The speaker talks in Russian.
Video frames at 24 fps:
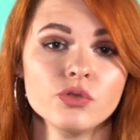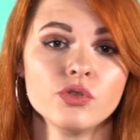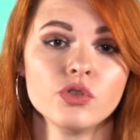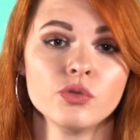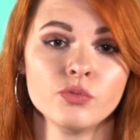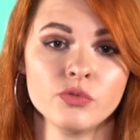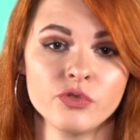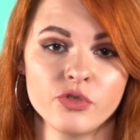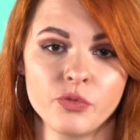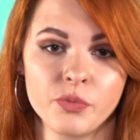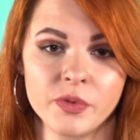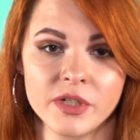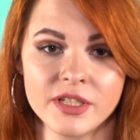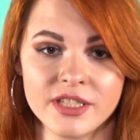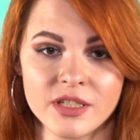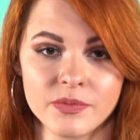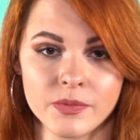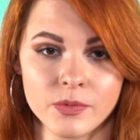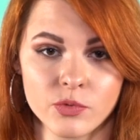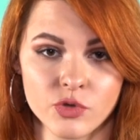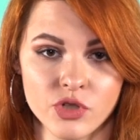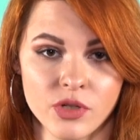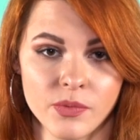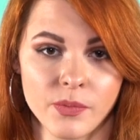Ну, думаю, в
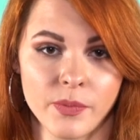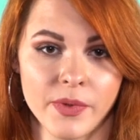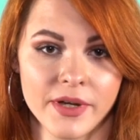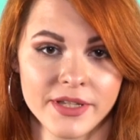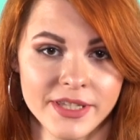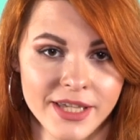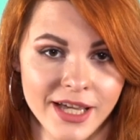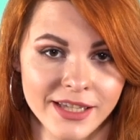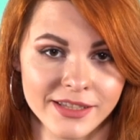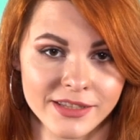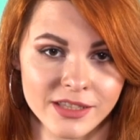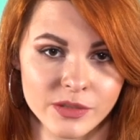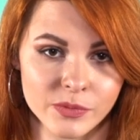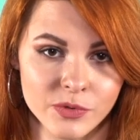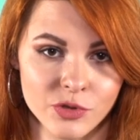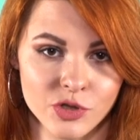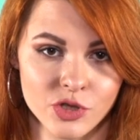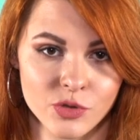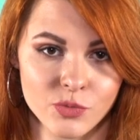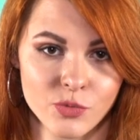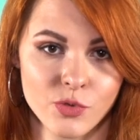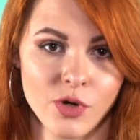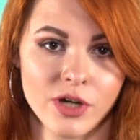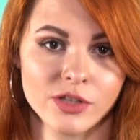принципе, уже понятно,
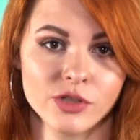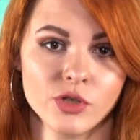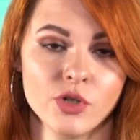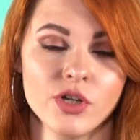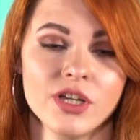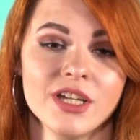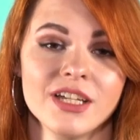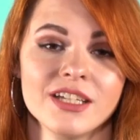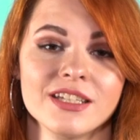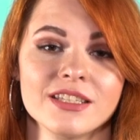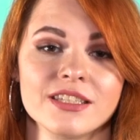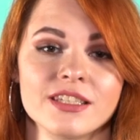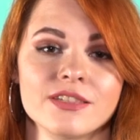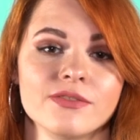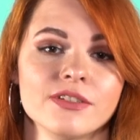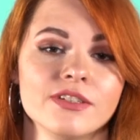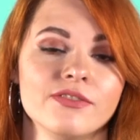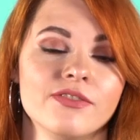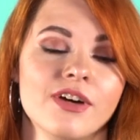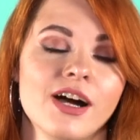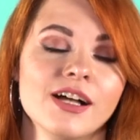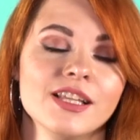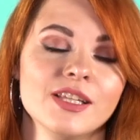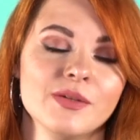почему оно
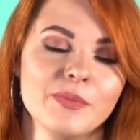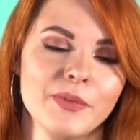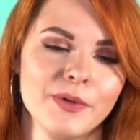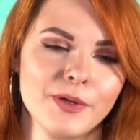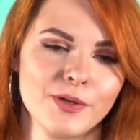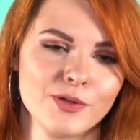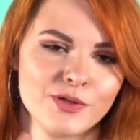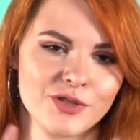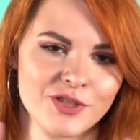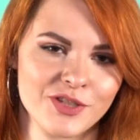завоевало мое